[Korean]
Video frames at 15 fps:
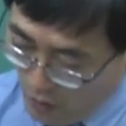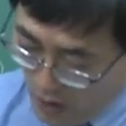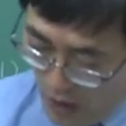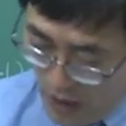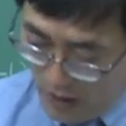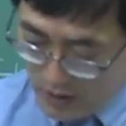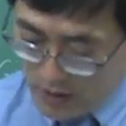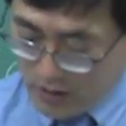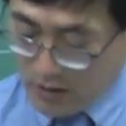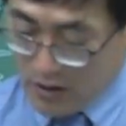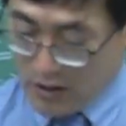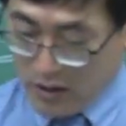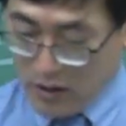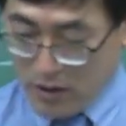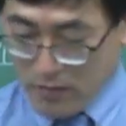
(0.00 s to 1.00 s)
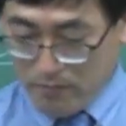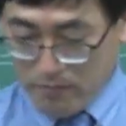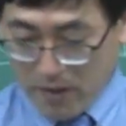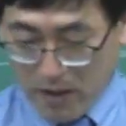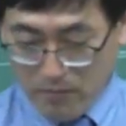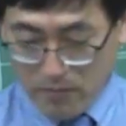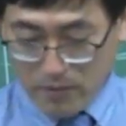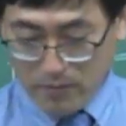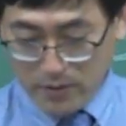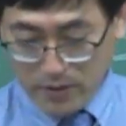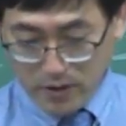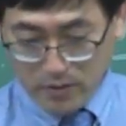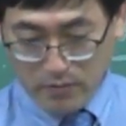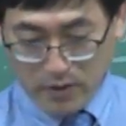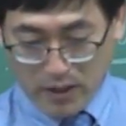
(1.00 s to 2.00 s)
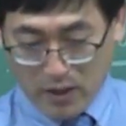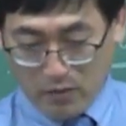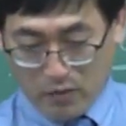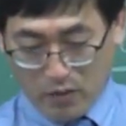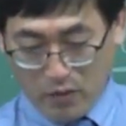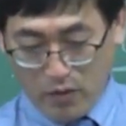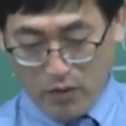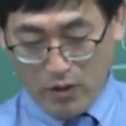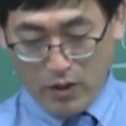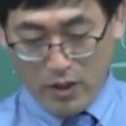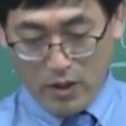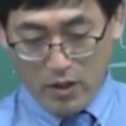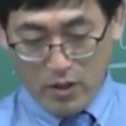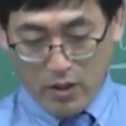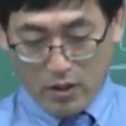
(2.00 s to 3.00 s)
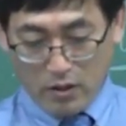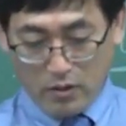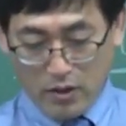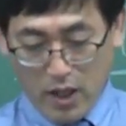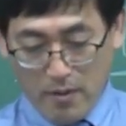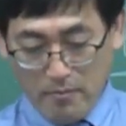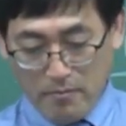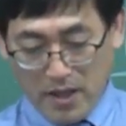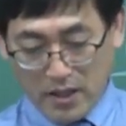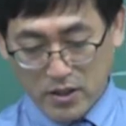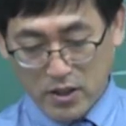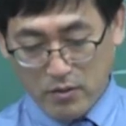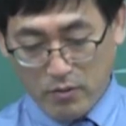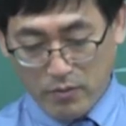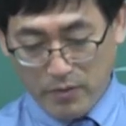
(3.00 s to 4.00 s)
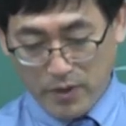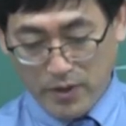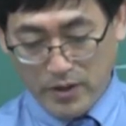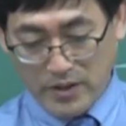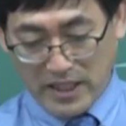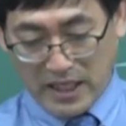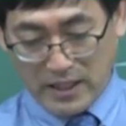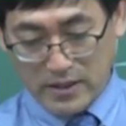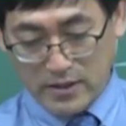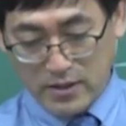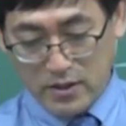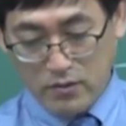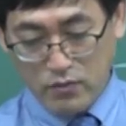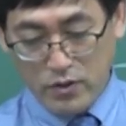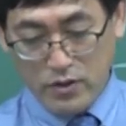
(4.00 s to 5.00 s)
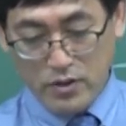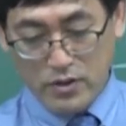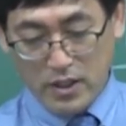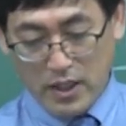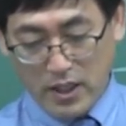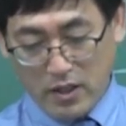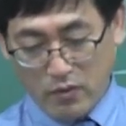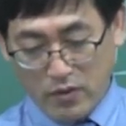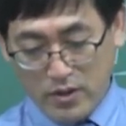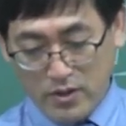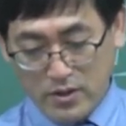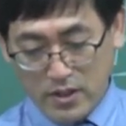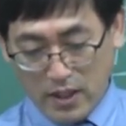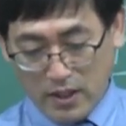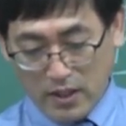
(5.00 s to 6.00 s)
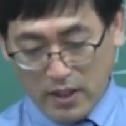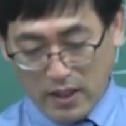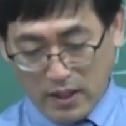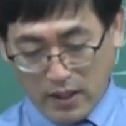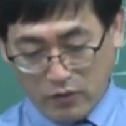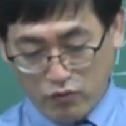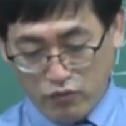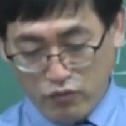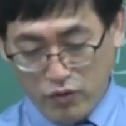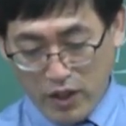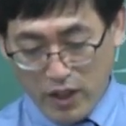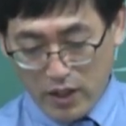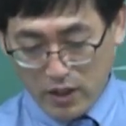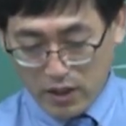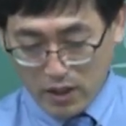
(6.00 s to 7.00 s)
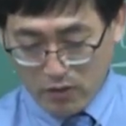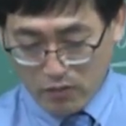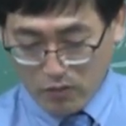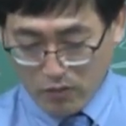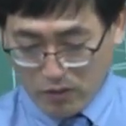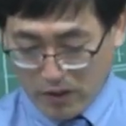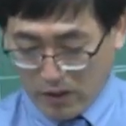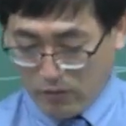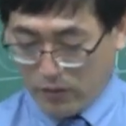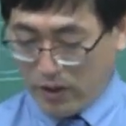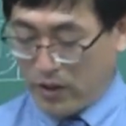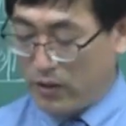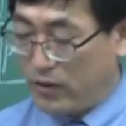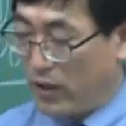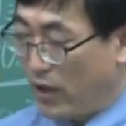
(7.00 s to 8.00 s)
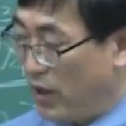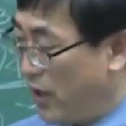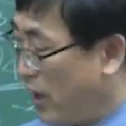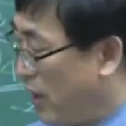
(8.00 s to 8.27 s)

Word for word: 화학식을 읽는 방법은 넘어가고, 그 다음 박스에 보면 양성원자의 원자가가 2개인 경우라고 되어 있는데